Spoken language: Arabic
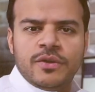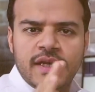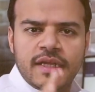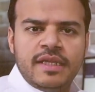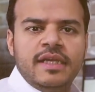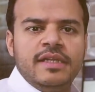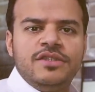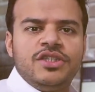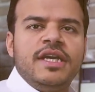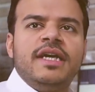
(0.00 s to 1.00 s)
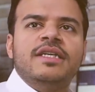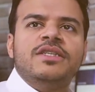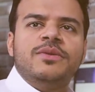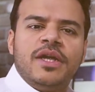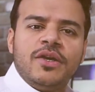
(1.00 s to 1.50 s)
30 جهاز
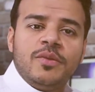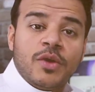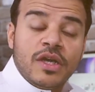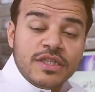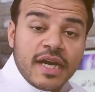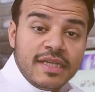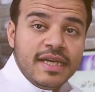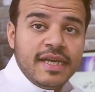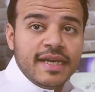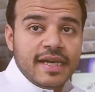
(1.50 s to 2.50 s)
سوينا لكم مراجعات عليه